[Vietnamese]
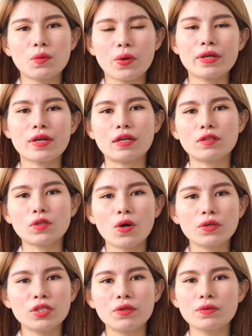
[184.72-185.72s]
một hình ảnh
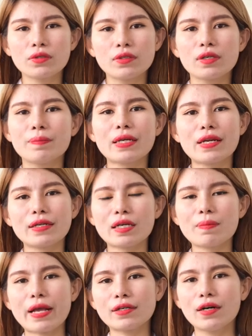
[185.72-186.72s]
tốt nhiều người biết đến
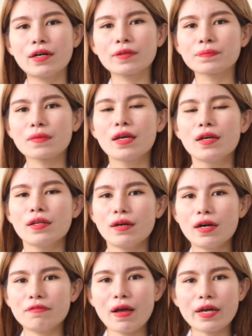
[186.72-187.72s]
các bạn hơn
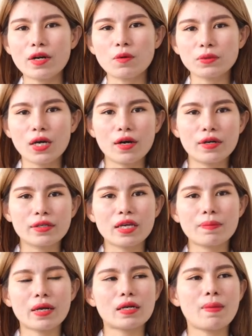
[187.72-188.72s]
à, và đồng thời
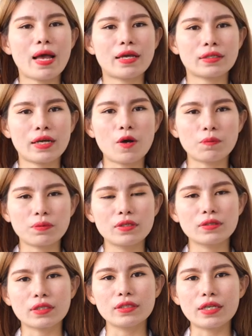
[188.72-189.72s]
khi mà các bạn học
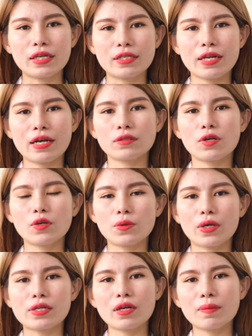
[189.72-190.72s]
được những kỹ năng nói
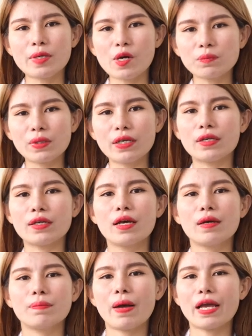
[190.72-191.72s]
chuyện trước đám đông thì
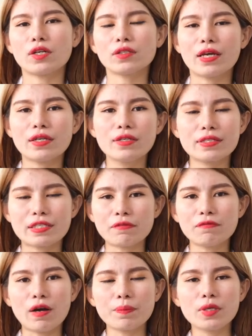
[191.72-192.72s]
bạn có thể đưa
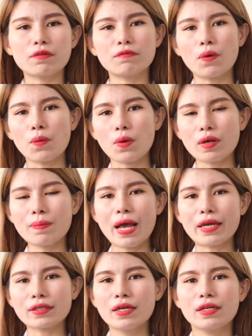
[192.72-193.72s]
sản phẩm dịch vụ của các
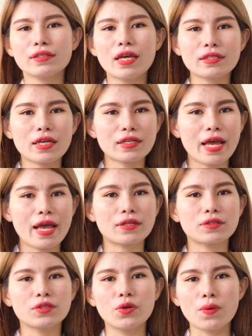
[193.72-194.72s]
bạn đến khách
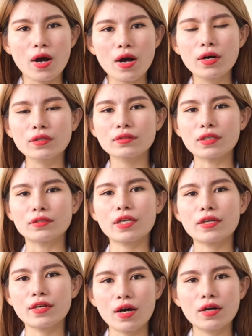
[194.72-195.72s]
hàng nhiều hơn tự
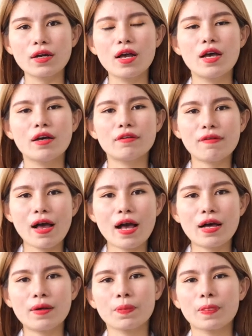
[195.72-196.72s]
tin hơn
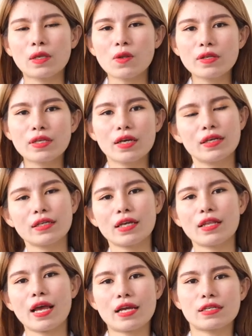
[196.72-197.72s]
và đôi khi
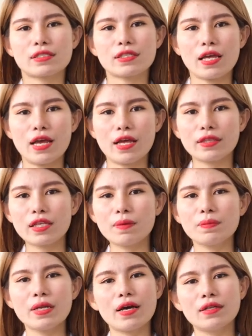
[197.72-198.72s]
khách hàng sẽ
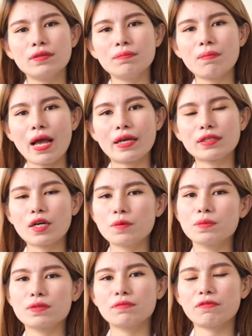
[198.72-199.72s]
tìm đến bạn
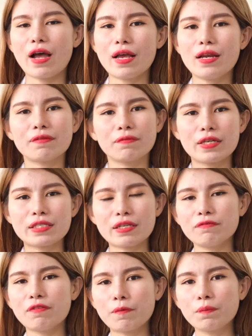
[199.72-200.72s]
không phải là vì
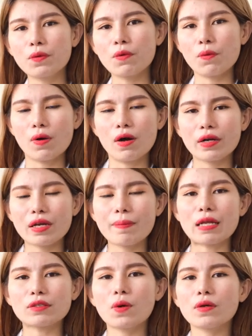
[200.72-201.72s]
sản phẩm của các
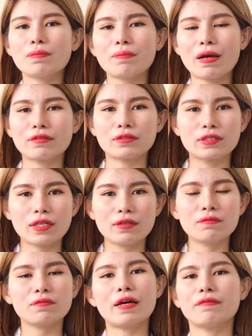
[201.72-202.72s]
bạn tốt mà
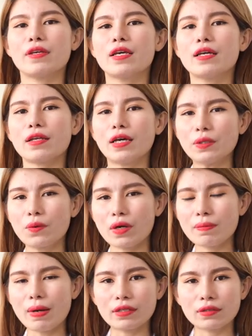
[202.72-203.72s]
chính là vì hình ảnh của
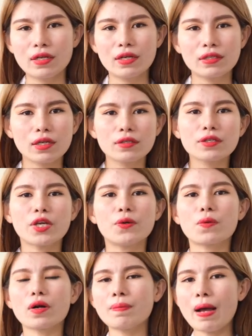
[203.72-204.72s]
các bạn thương
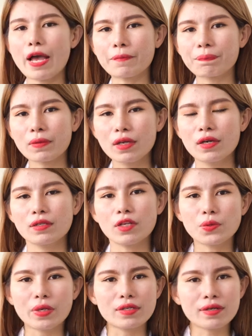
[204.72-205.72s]
hiệu của các bạn
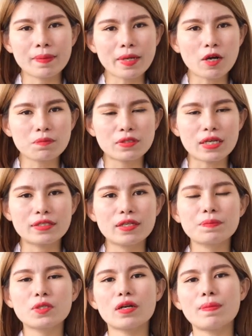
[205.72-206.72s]
nói chuyện trước đám đông sẽ
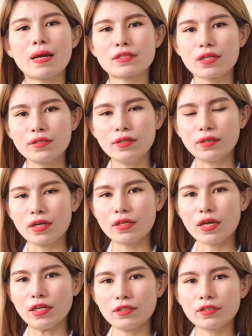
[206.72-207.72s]
giúp cho các bạn xây dựng
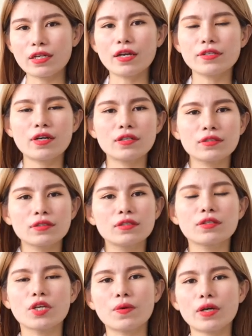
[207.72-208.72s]
hình ảnh cá nhân
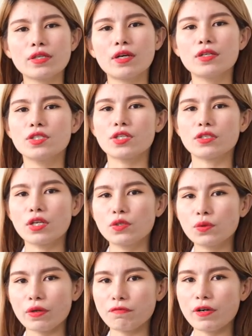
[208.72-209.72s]
thương hiệu cá nhân trở
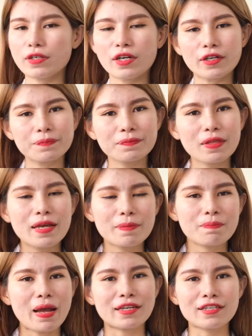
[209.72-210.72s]
nên tuyệt vời hơn
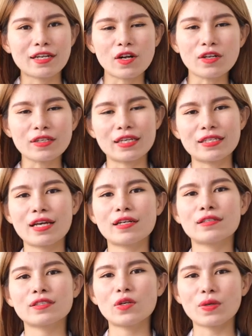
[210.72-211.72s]
bạn đã có kỹ
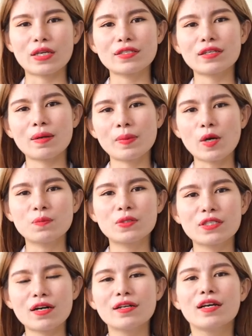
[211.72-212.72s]
năng nói chuyện trước đám đông
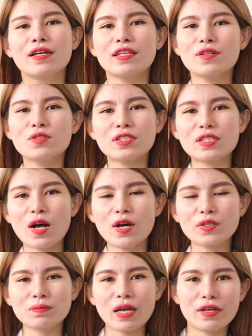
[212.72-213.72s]
chưa nếu chưa
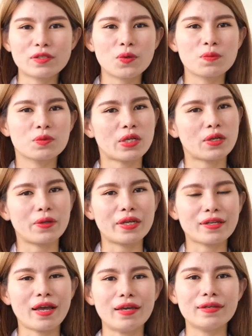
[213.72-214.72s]
có chúng ta hãy cùng rèn
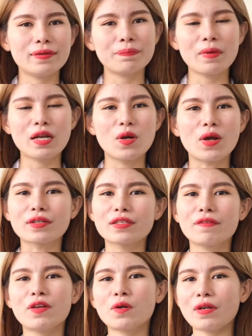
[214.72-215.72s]
luyện hãy bình luận
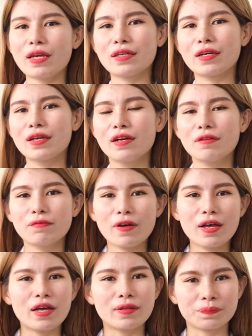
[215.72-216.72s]
dưới video này
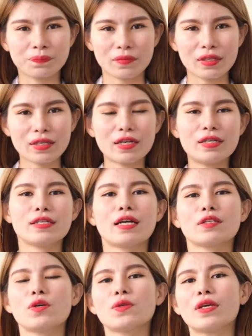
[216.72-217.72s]
về kỹ
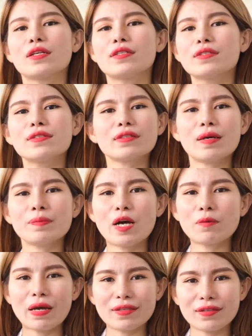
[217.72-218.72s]
năng nói chuyện trước đám
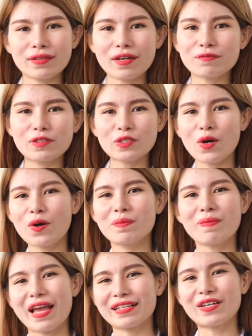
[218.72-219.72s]
đông hãy thành thật với tôi
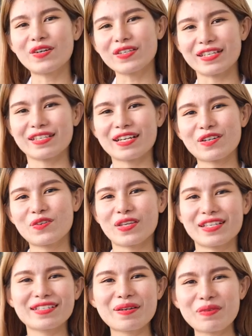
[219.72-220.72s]
bạn có kỹ năng nói
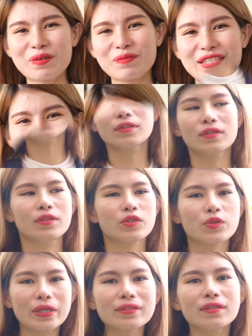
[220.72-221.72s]
chuyện trước đám đông chưa
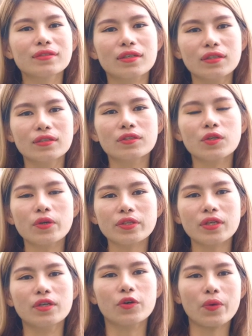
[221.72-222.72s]
nha chuyển từ ngữ
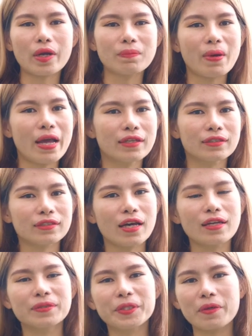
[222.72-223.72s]
ngôn ngữ của các bạn
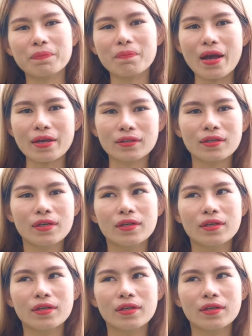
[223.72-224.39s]
thành tiền bạc